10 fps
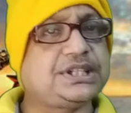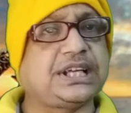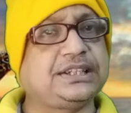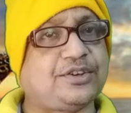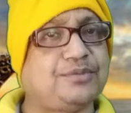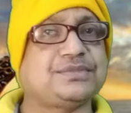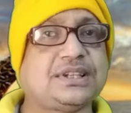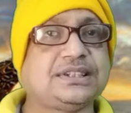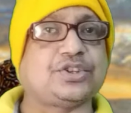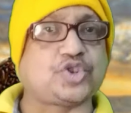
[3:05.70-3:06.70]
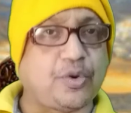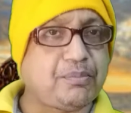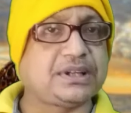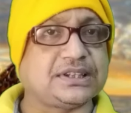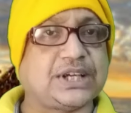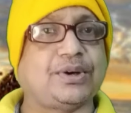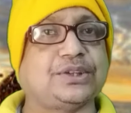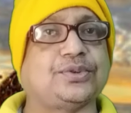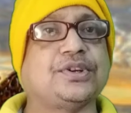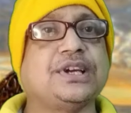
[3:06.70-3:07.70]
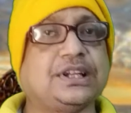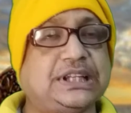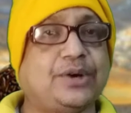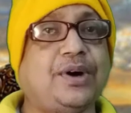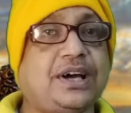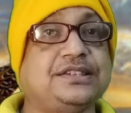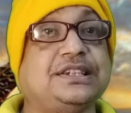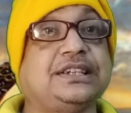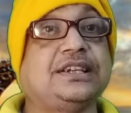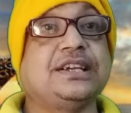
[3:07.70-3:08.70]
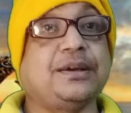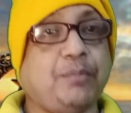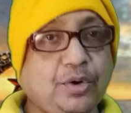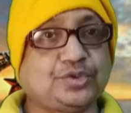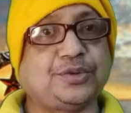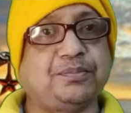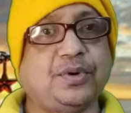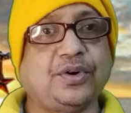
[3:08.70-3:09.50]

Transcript: সাথে রমজানকে সম্মান দেওয়ানোর দেওয়ার যে বক্তব্য